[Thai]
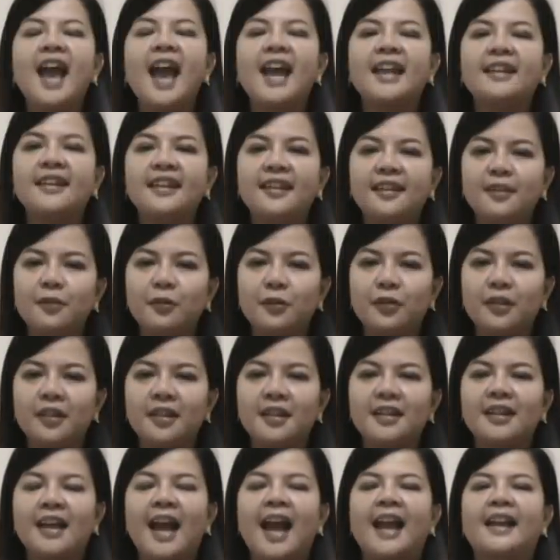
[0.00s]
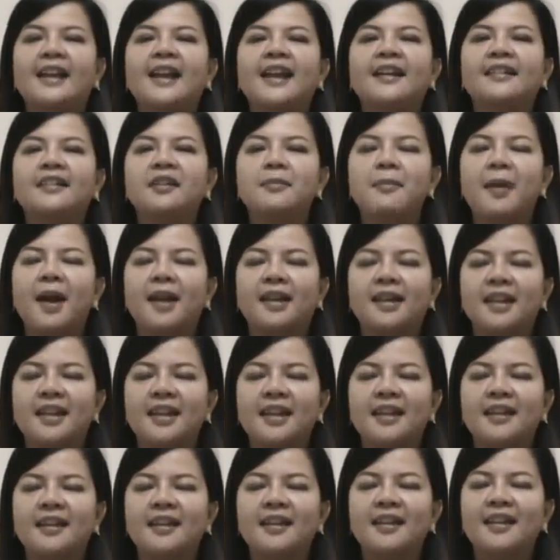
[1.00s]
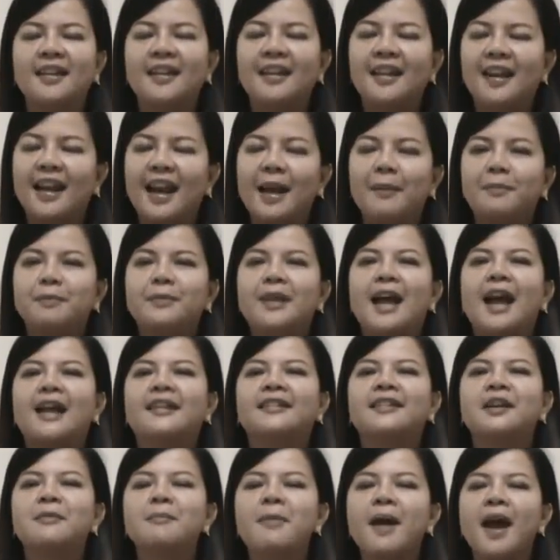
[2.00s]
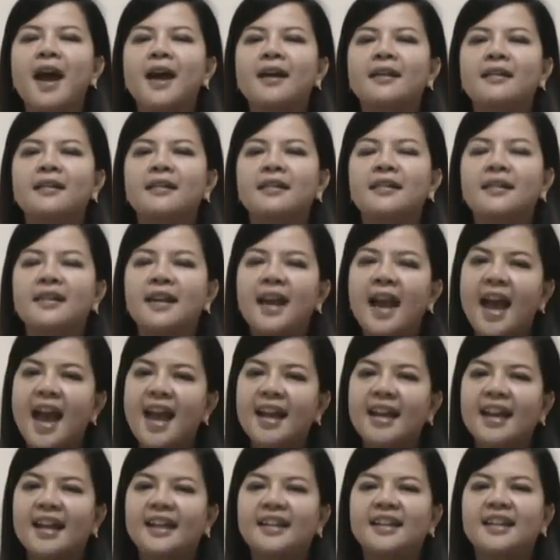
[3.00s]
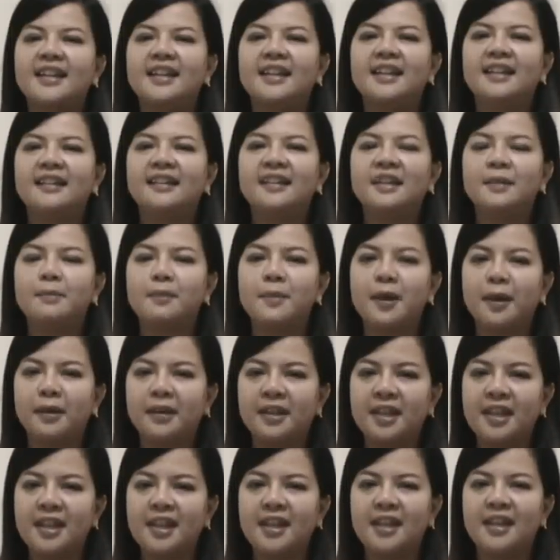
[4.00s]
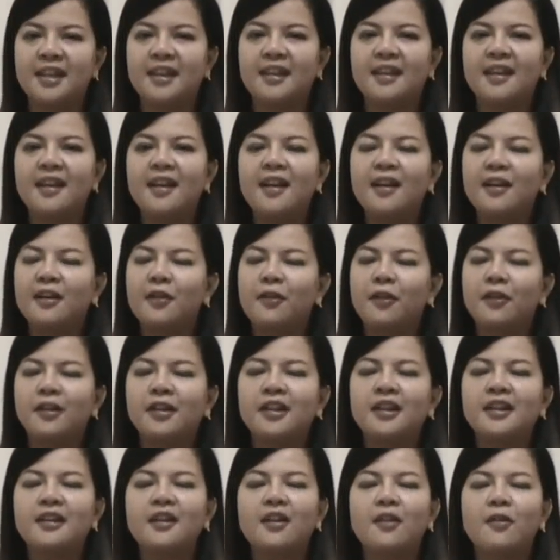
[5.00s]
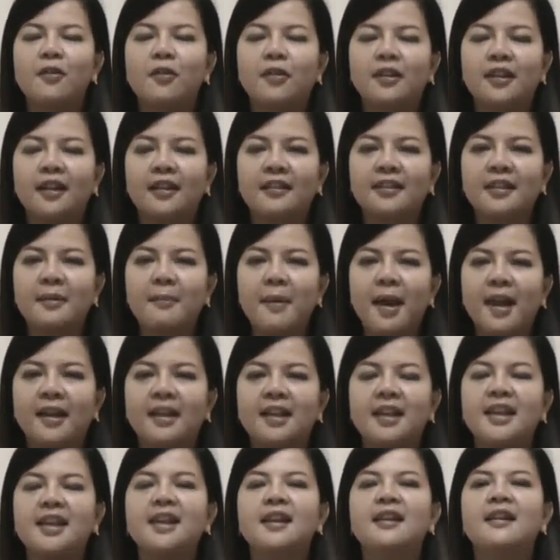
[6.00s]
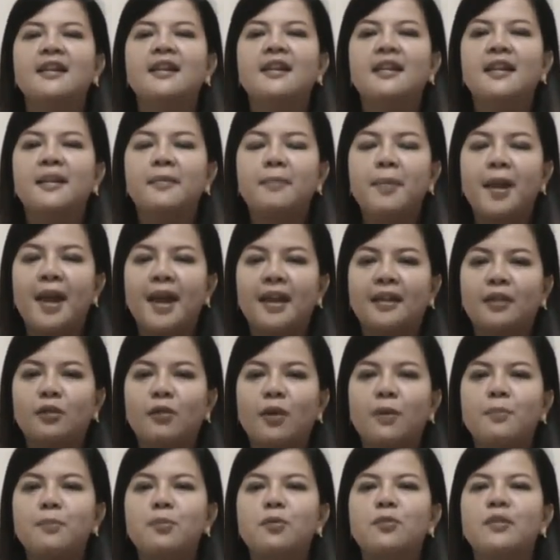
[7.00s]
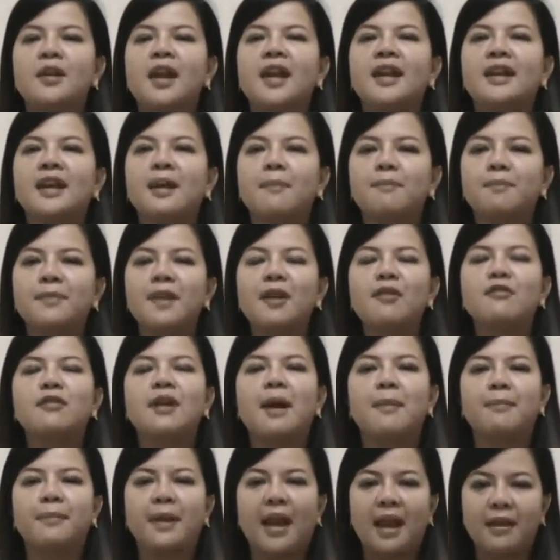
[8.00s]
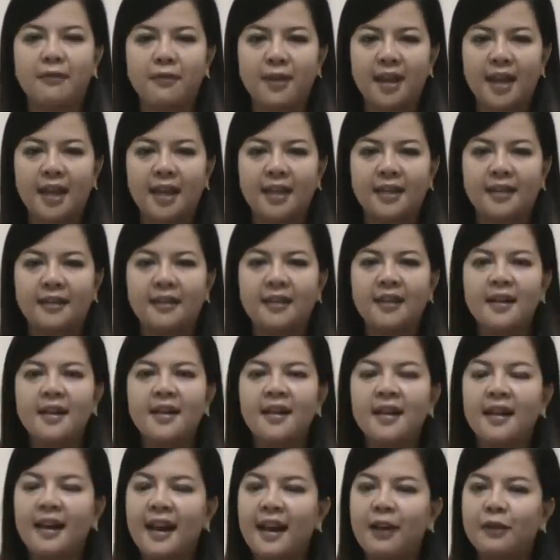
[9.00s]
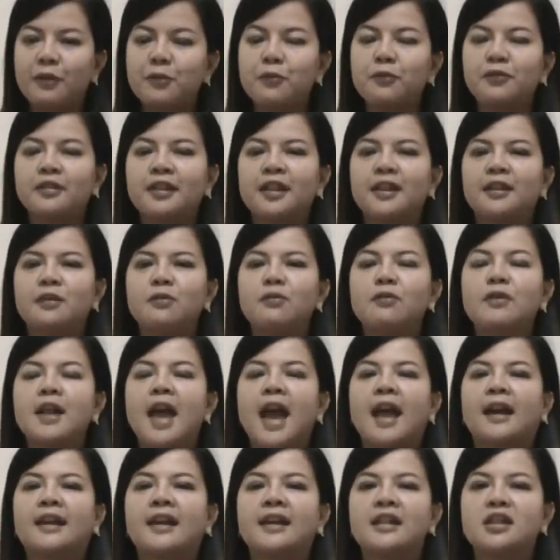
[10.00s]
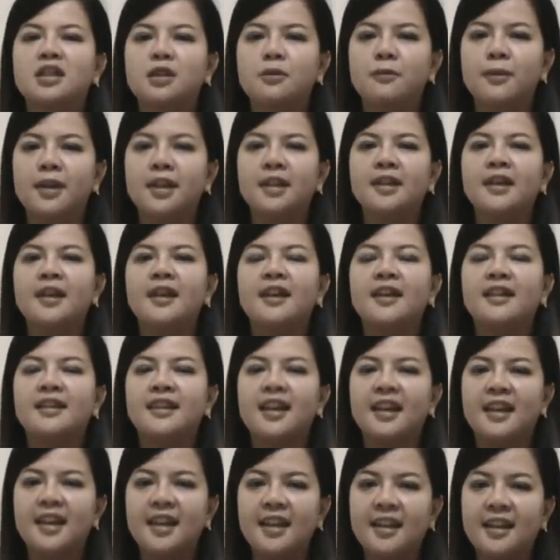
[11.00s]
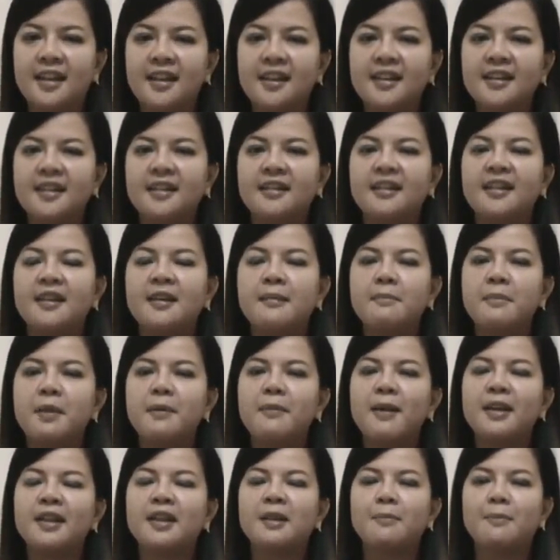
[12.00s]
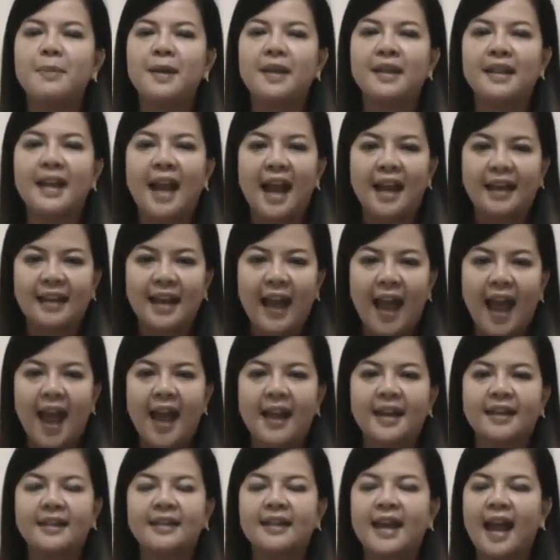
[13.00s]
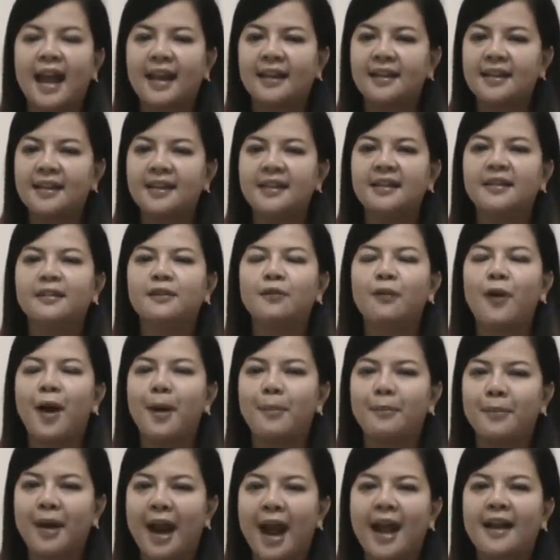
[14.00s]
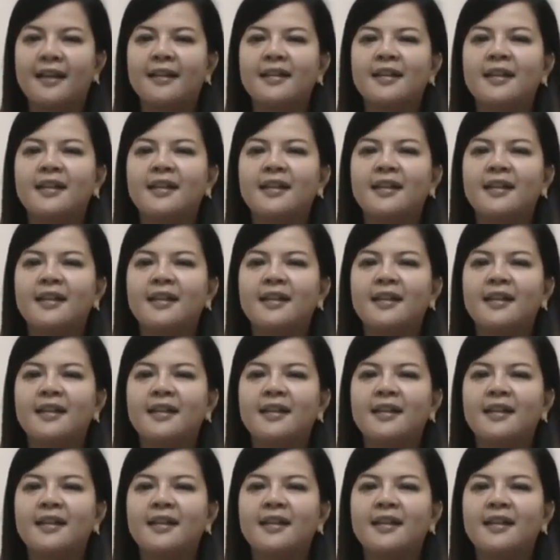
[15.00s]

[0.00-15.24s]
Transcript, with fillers: ง่ายที่สุดคือการนั่งสมาธิหลับตาสักพัก5นาที10นาทีก่อนที่จะออกจากสมาธิแผ่ส่วนบุญให้กับเจ้ากรรมนายเวรแล้วทุกสิ่งทุกอย่างในชีวิตจะดีขึ้นไม่ว่าจะเป็นการงานการเงินความรัก